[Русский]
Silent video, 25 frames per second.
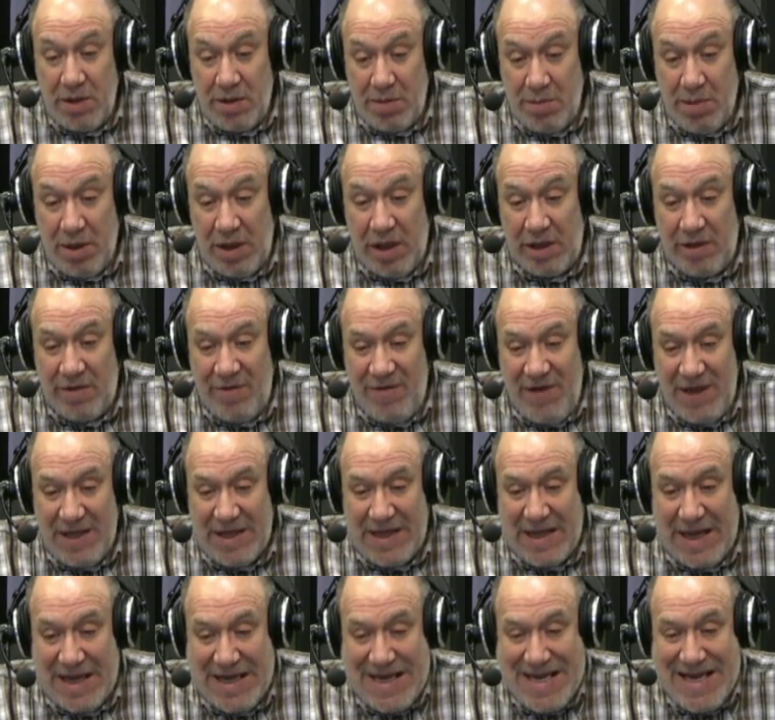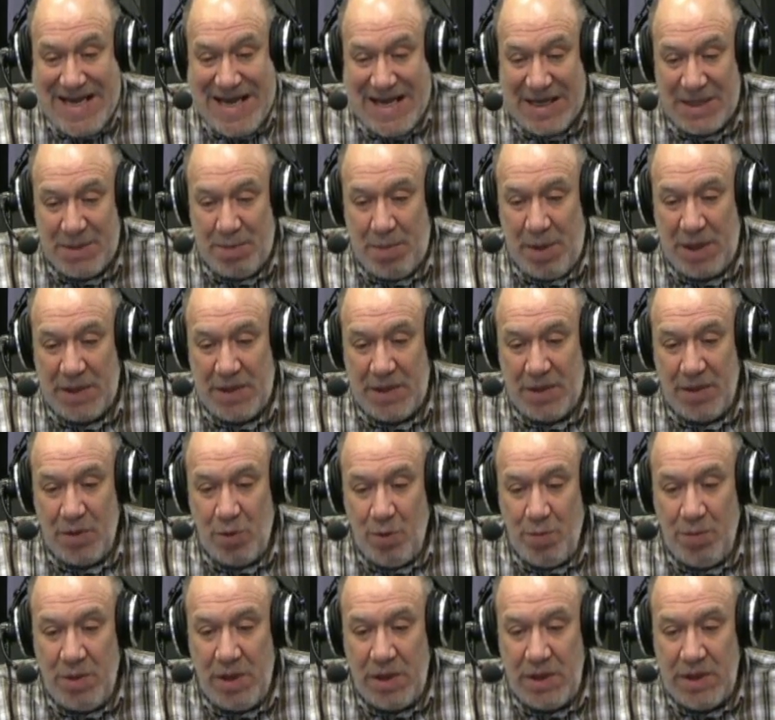это был ответ на
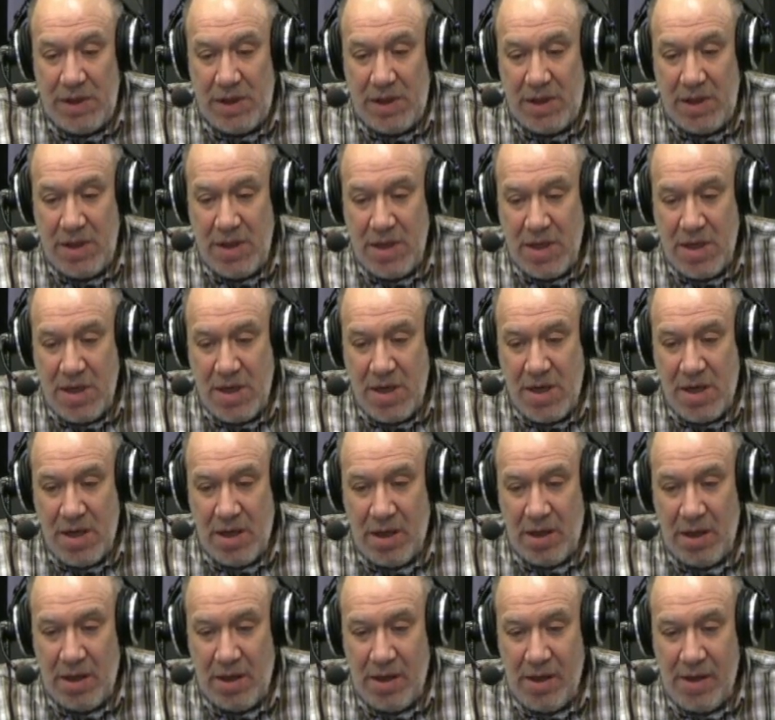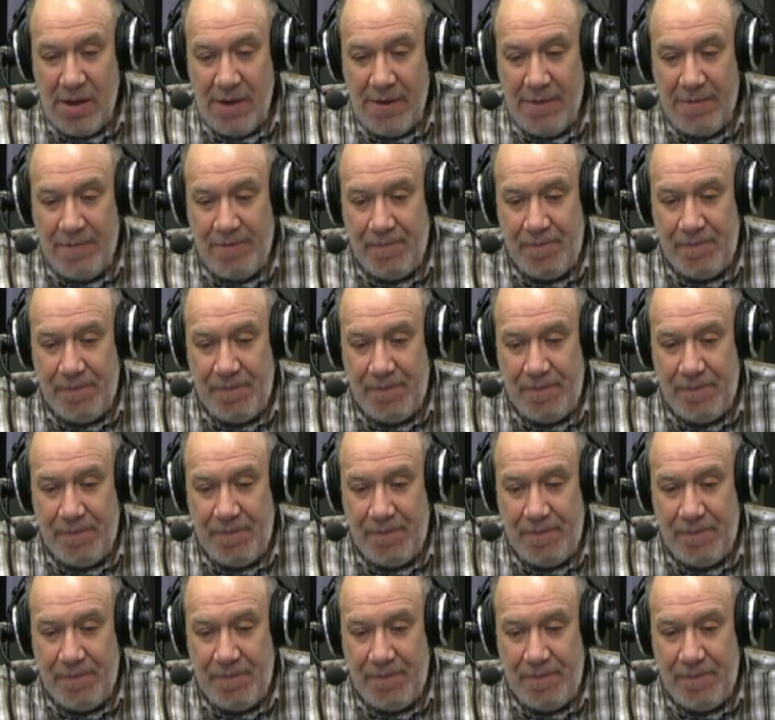неспособность э,